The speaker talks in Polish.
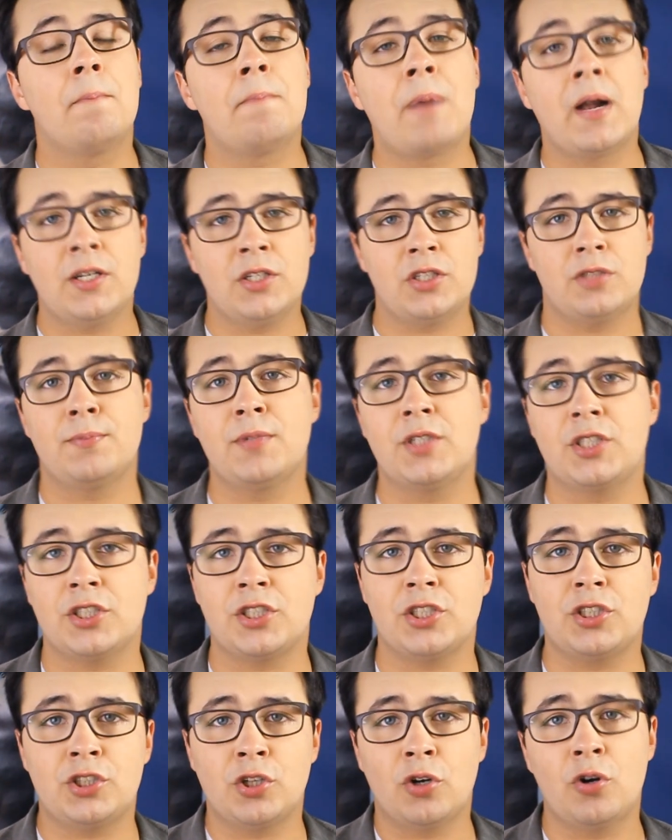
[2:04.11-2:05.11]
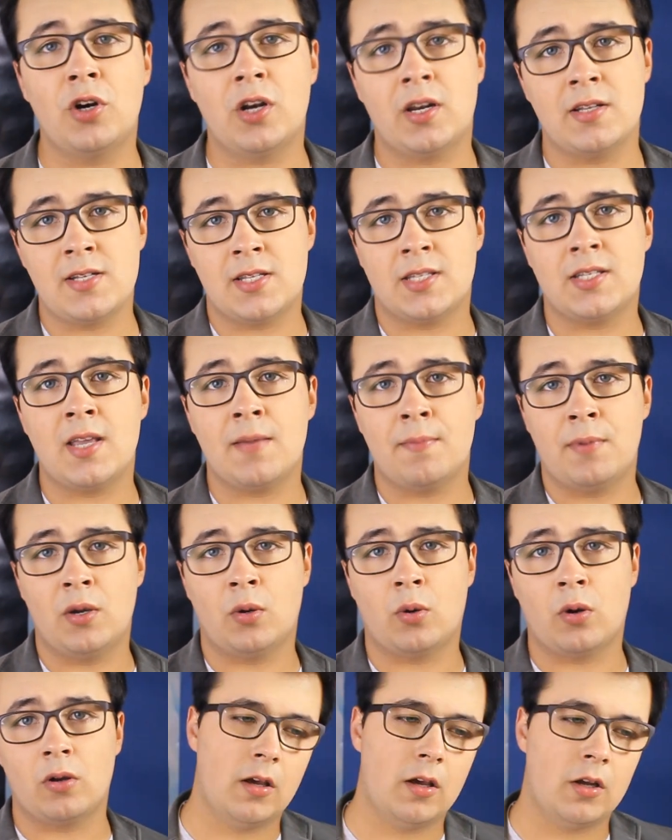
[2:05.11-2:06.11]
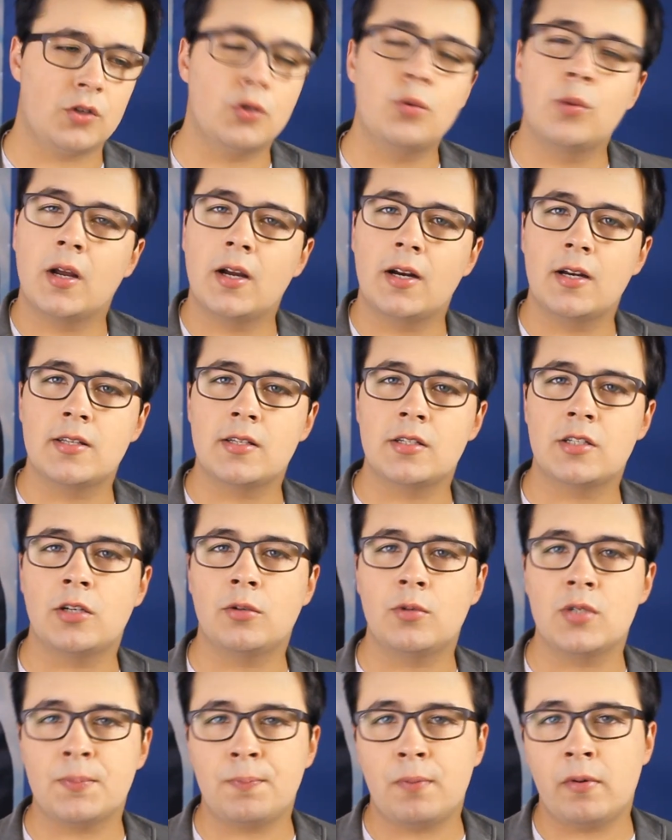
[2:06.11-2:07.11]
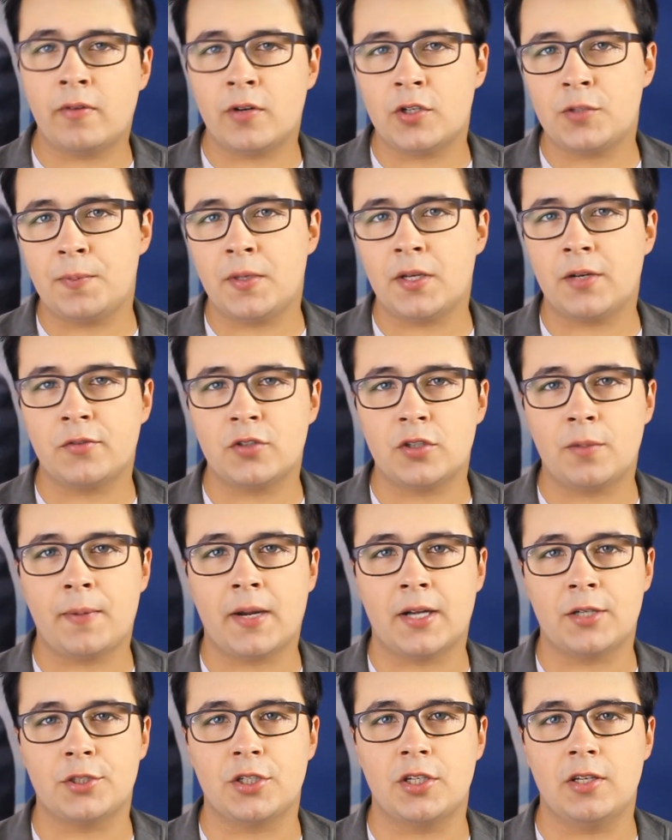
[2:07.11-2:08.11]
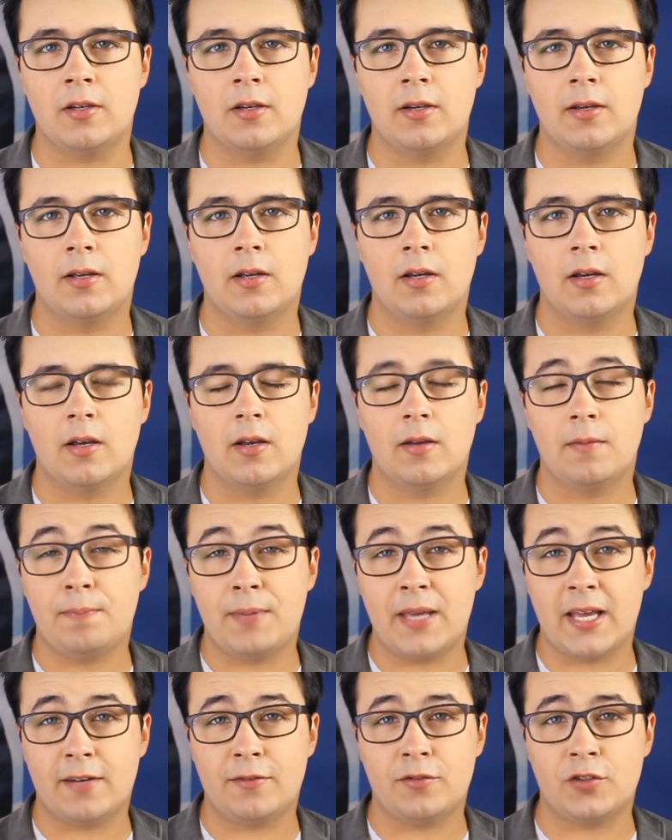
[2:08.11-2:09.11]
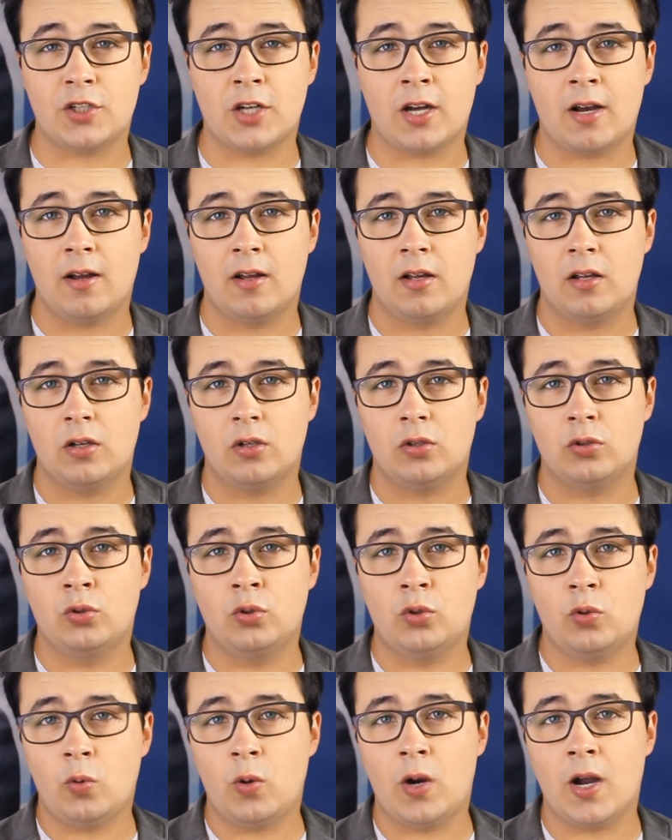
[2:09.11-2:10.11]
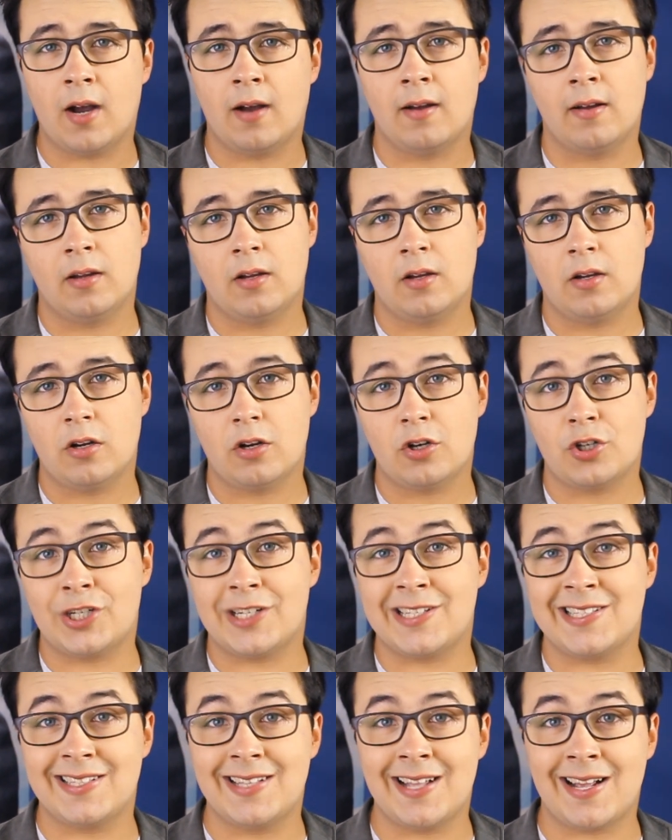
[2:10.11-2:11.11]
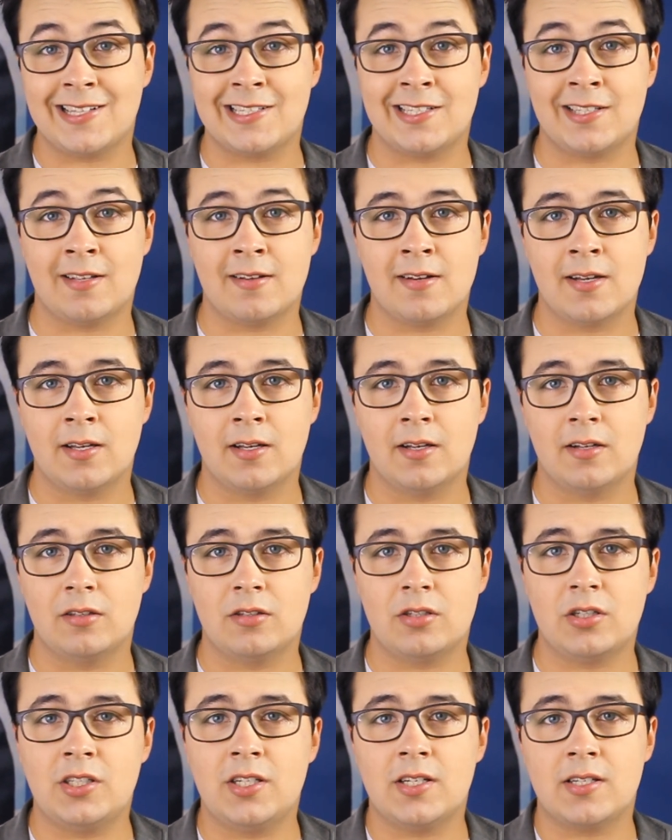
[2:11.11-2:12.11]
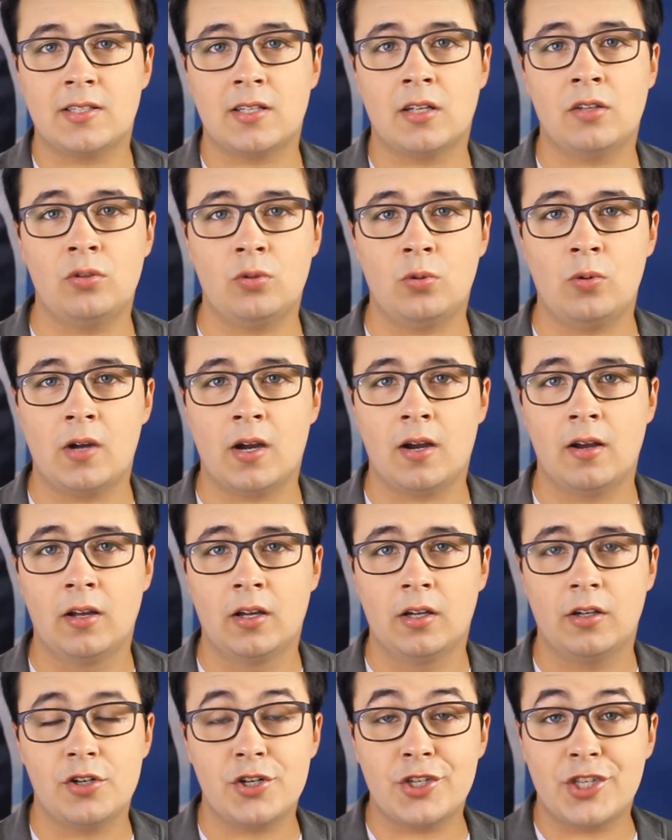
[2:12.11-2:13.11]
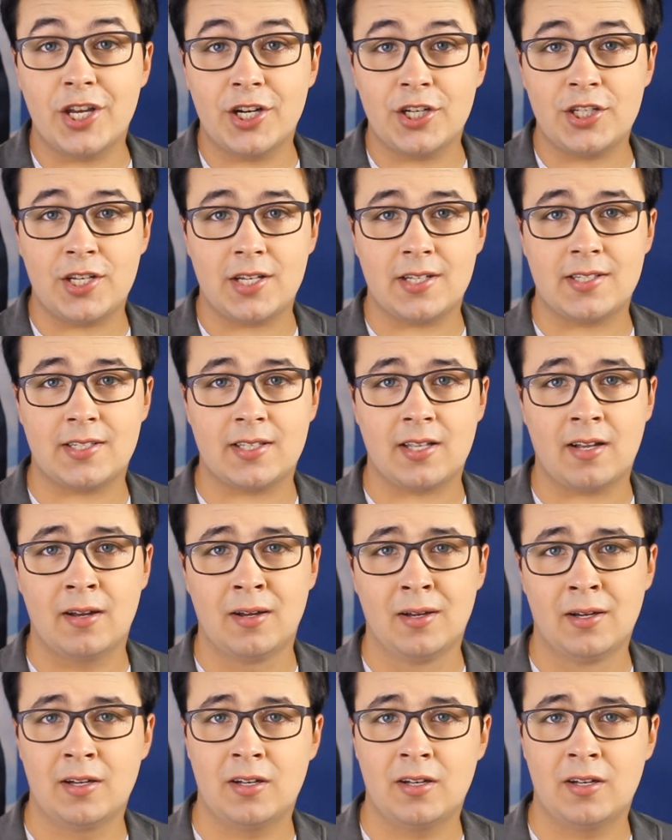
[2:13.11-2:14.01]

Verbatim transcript: Baliśmy się, że ciągle nic nie było. Aż tu nagle zaczęły spływać pierwsze paczki. Pierwsza, druga, szesnasta, trzydziesta druga, czterdziesta.